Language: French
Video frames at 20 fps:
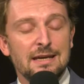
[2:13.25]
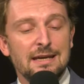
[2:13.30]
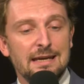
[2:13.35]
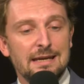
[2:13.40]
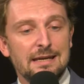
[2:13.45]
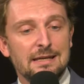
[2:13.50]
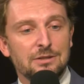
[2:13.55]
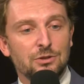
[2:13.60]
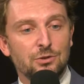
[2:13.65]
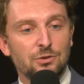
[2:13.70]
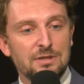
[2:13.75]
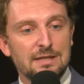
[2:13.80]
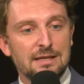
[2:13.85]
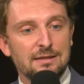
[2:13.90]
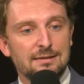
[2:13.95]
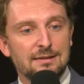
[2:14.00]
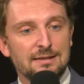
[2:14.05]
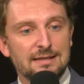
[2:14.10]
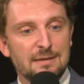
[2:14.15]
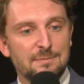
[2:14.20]
et donner
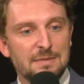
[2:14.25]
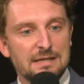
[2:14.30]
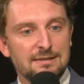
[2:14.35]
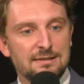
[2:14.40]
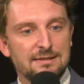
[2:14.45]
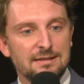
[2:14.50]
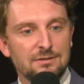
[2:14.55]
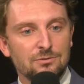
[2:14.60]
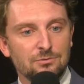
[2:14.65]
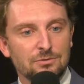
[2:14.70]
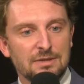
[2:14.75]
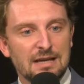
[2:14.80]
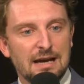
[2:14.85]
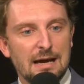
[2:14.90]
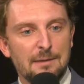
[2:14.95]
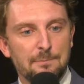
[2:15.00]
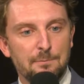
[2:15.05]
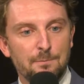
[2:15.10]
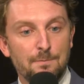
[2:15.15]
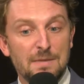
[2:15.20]
cette capacité donc
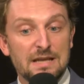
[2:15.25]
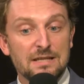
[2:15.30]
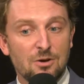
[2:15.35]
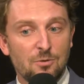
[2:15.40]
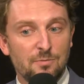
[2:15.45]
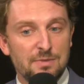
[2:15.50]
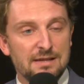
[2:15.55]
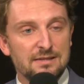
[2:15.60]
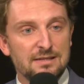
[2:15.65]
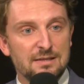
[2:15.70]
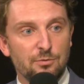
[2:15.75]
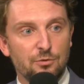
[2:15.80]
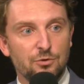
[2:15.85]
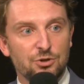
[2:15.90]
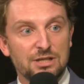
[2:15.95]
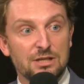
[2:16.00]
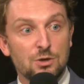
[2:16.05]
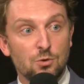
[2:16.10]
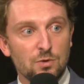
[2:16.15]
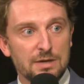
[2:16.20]
à mettre en place des
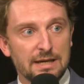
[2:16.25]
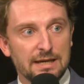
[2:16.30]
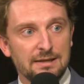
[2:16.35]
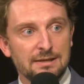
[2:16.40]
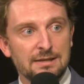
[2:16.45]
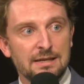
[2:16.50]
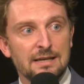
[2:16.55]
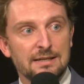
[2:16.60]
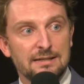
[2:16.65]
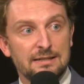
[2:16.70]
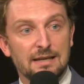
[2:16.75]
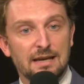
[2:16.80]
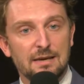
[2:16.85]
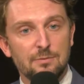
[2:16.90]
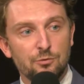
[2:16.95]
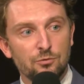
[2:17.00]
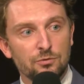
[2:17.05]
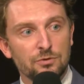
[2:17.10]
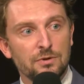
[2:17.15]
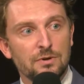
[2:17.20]
projets concrets qui
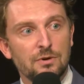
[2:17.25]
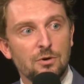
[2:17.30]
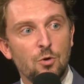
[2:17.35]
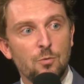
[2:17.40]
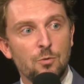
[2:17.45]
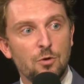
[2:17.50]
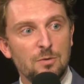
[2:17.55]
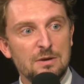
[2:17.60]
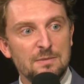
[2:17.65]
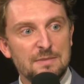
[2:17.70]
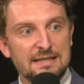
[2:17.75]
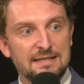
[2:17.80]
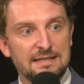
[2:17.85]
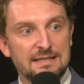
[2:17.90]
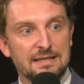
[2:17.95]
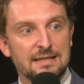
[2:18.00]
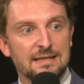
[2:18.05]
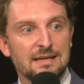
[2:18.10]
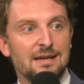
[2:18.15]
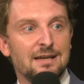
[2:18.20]
répondent aux
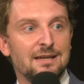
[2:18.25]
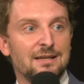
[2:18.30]
problématiques